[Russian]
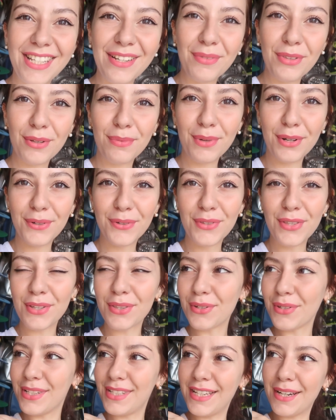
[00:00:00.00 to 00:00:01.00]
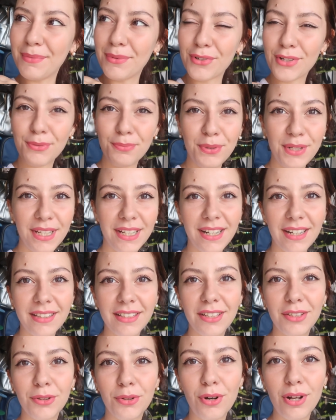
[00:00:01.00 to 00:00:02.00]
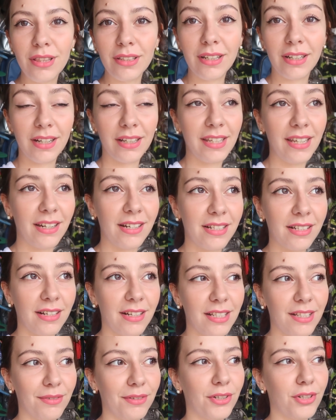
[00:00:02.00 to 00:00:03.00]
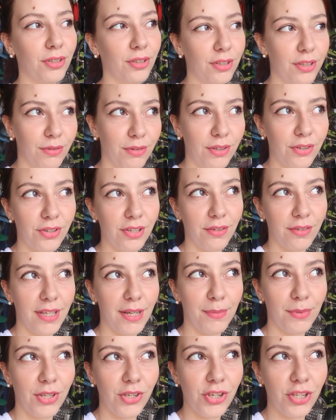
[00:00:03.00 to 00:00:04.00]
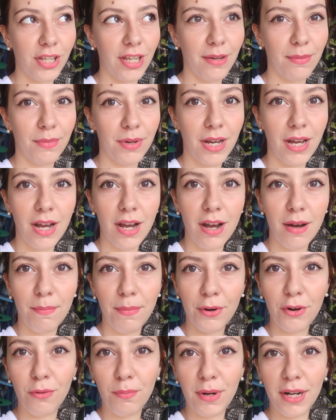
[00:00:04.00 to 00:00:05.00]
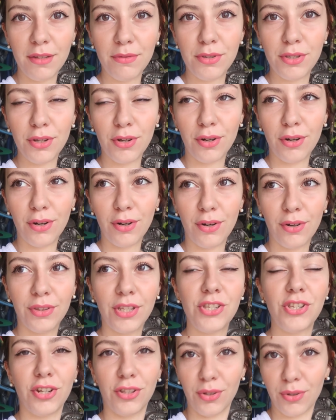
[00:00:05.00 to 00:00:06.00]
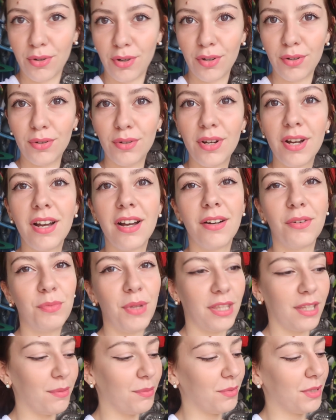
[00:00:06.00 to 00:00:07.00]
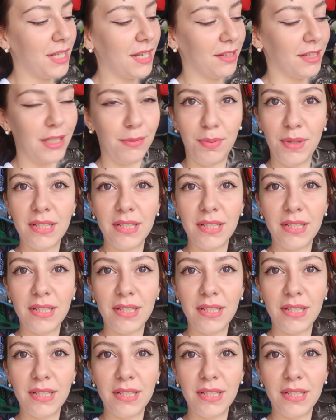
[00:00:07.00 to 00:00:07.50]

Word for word: Всем доброго утра, друзья! Мы уже приехали на Ангонь. Как я рассказывала, что сегодняшнего дня мы начинаем покупать все на Черногорию. У меня там целый